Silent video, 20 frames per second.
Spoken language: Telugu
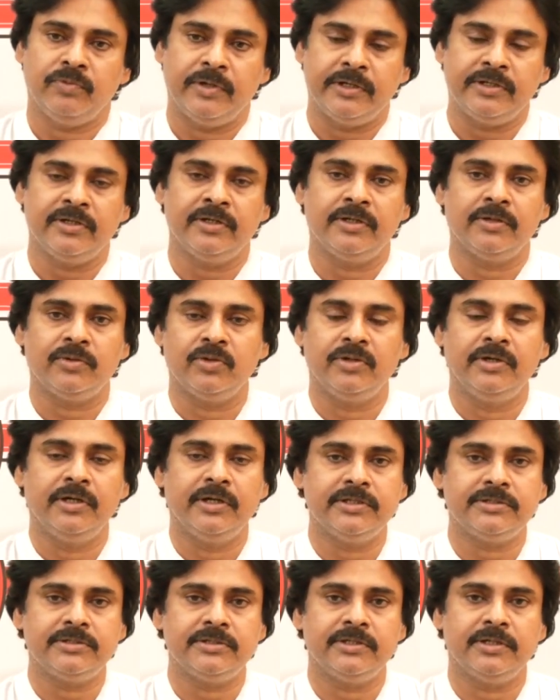వెంటనే
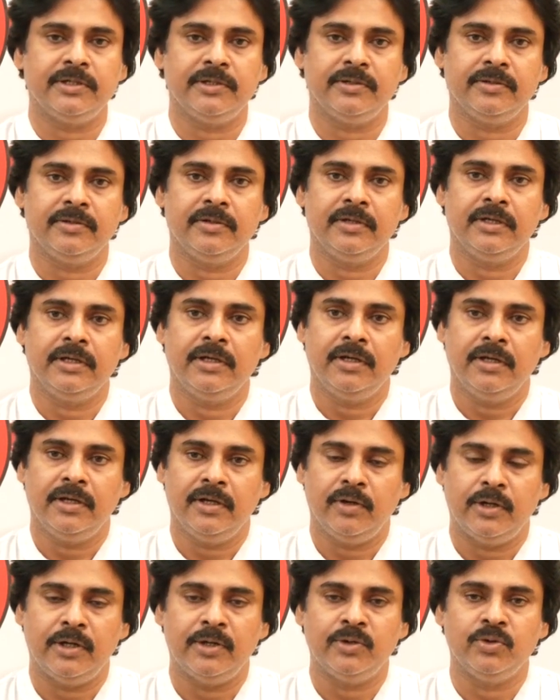రోడ్లు వేసి
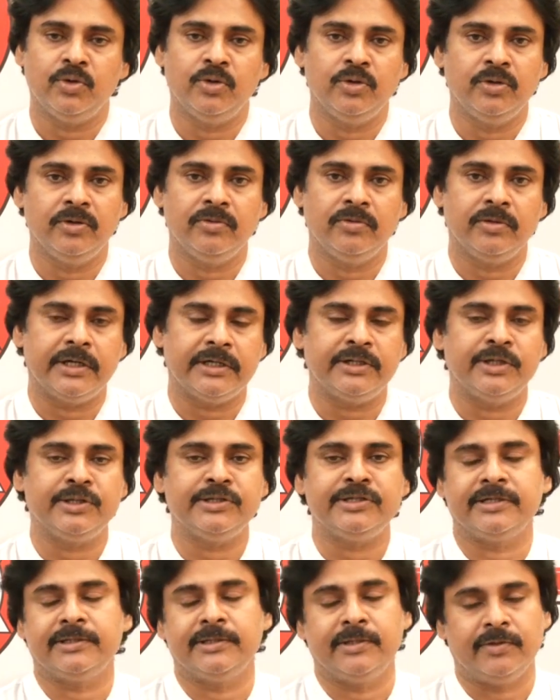వాళ్ళ నోళ్ళు
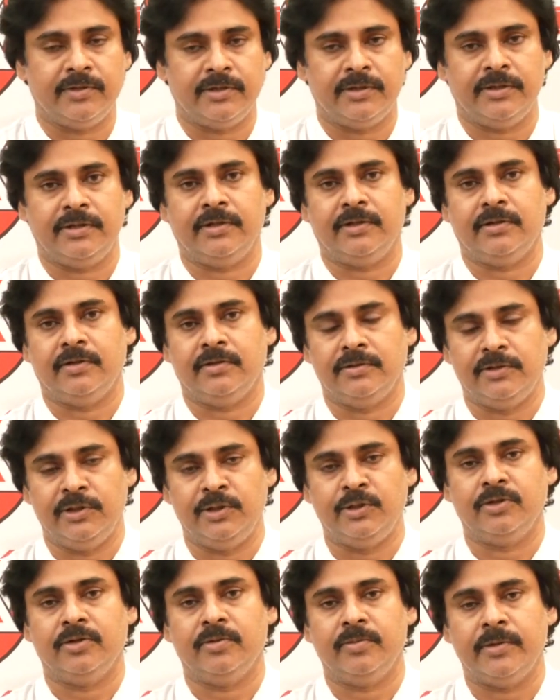కట్టడి చేద్దాం అనే
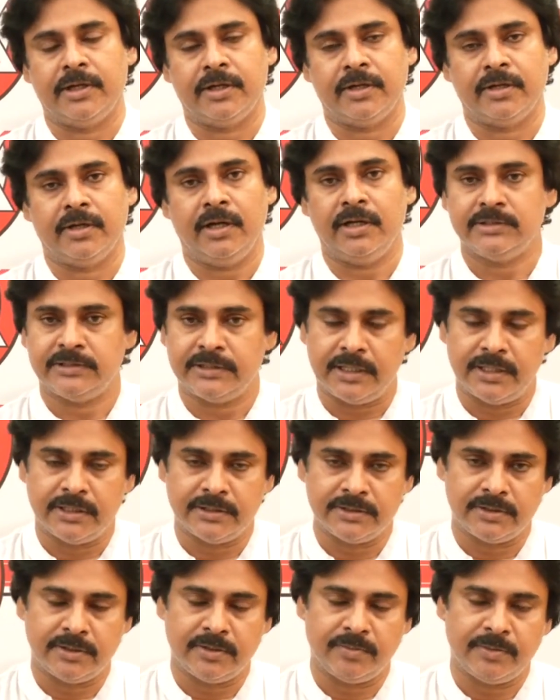దీంట్లో భాగంగా ఆ
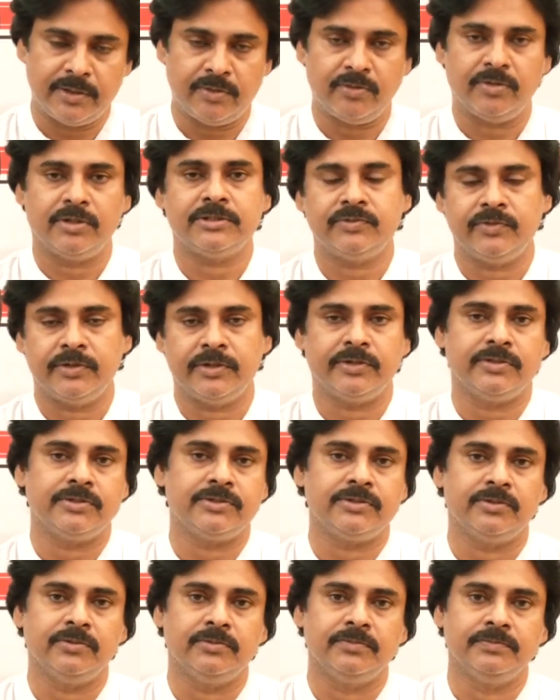ఛాలెంజ్ని మేము కూడా
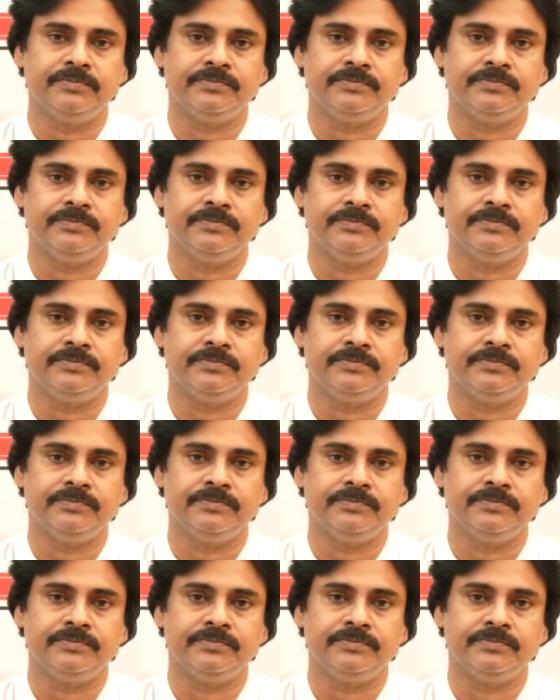స్వీకరిస్తూ